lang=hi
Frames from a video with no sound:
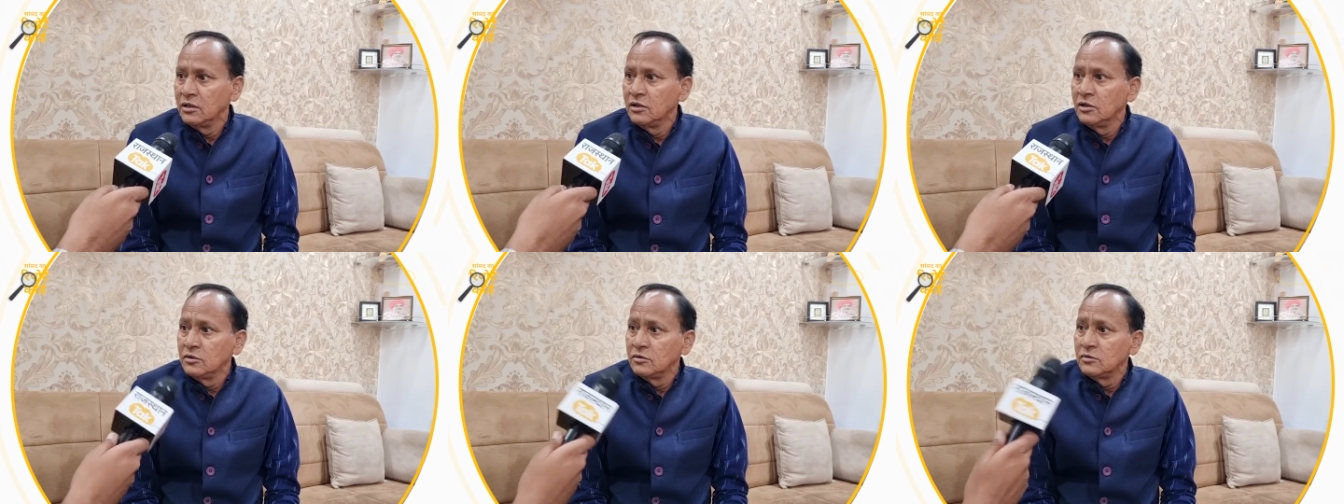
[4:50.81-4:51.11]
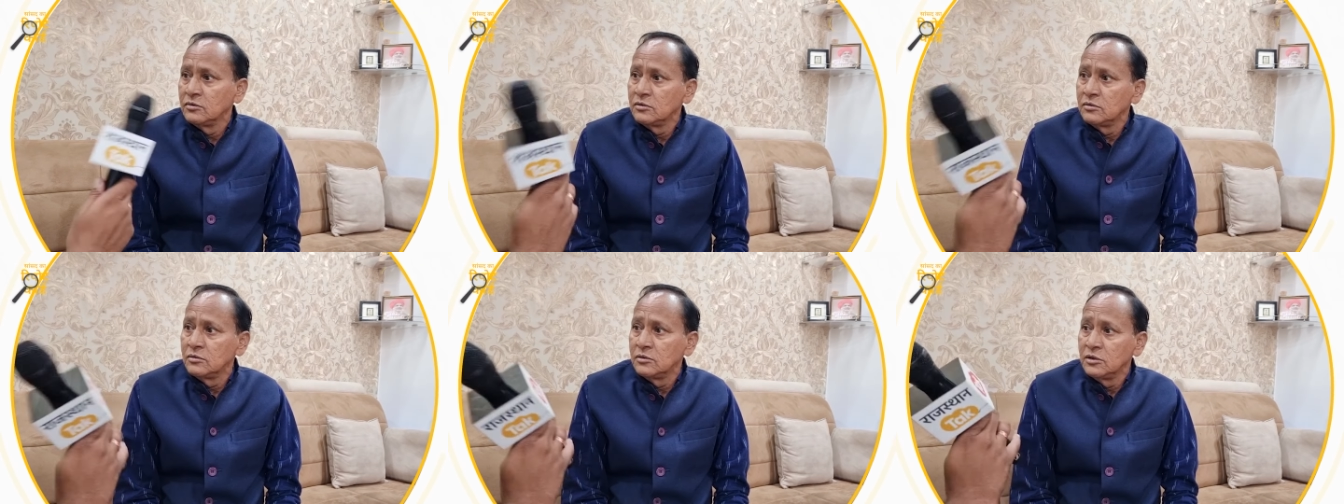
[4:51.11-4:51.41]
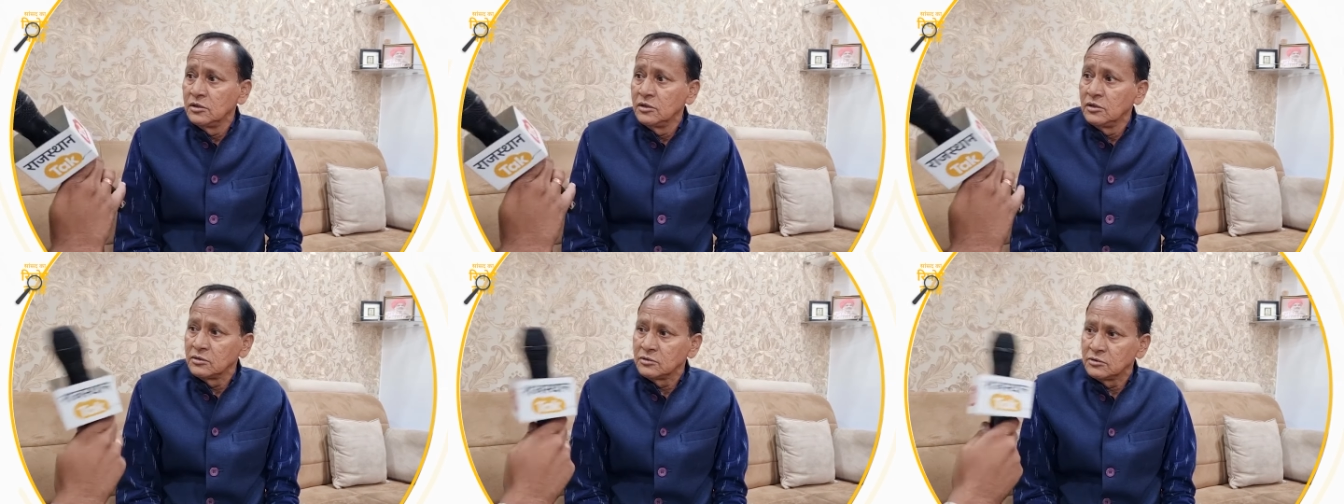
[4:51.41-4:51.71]
और क्या
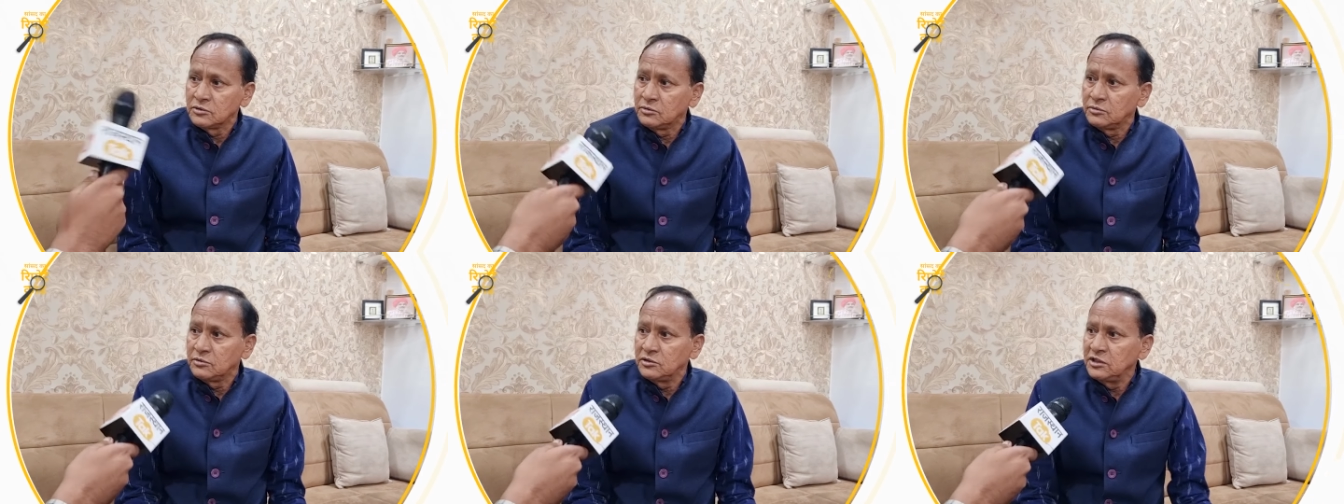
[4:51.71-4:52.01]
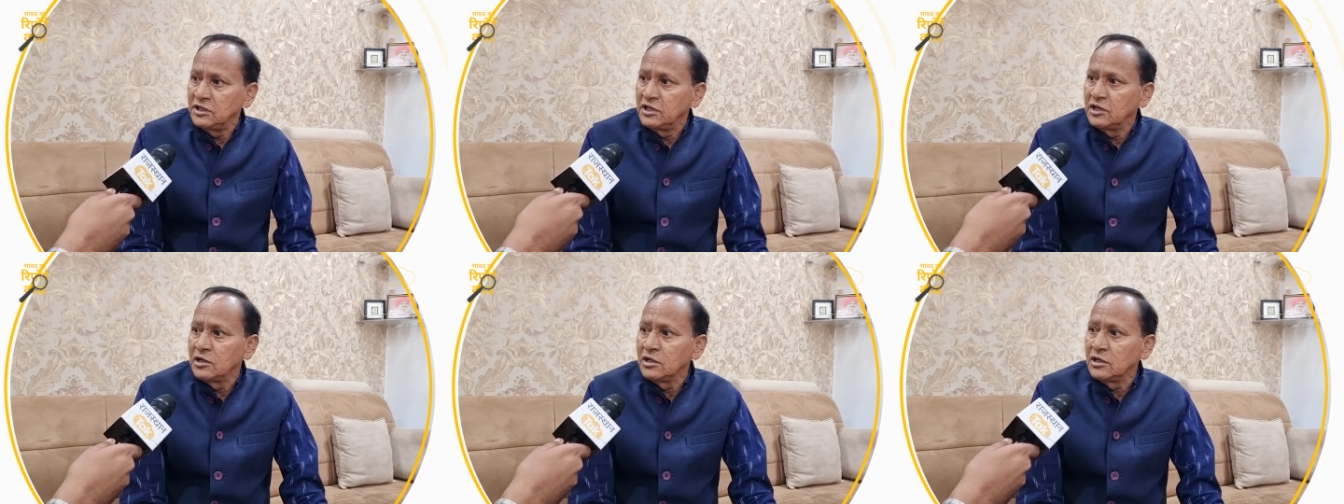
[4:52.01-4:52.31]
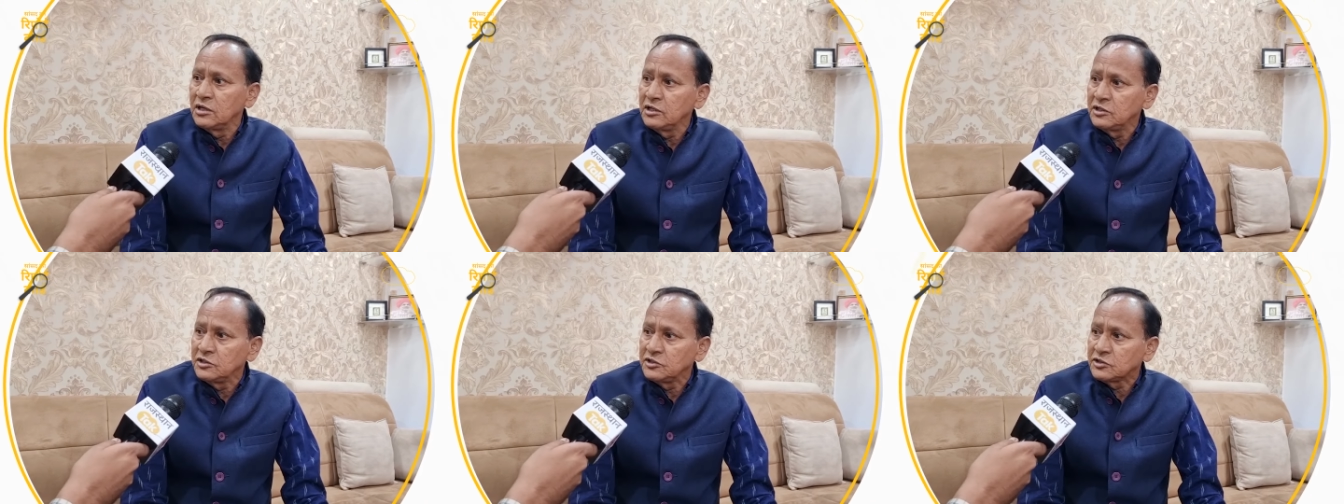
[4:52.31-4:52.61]
बताना चाहेंगे ये
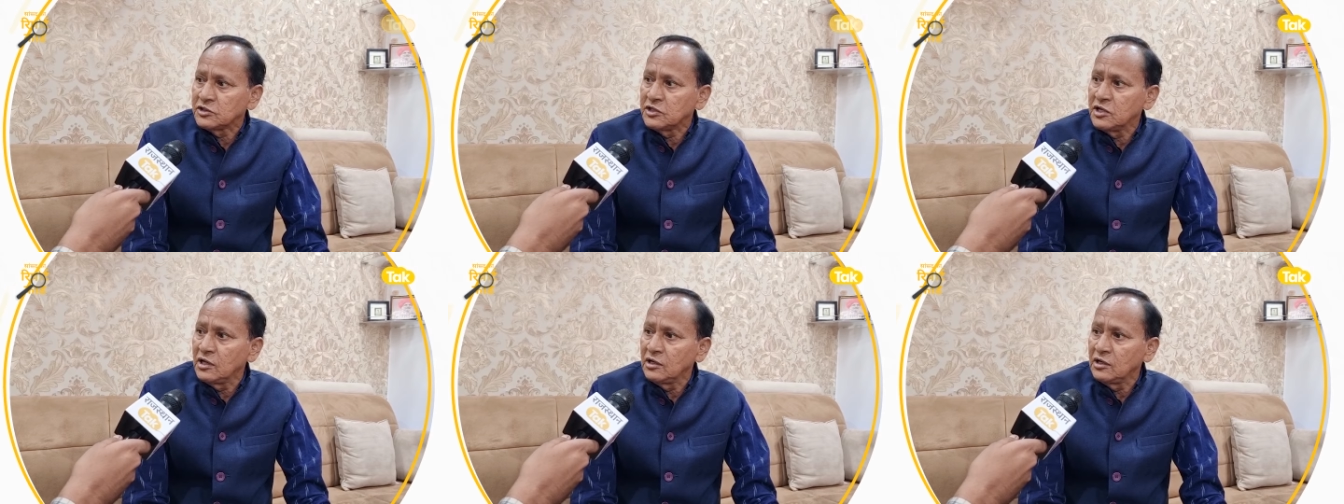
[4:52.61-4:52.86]
है इसके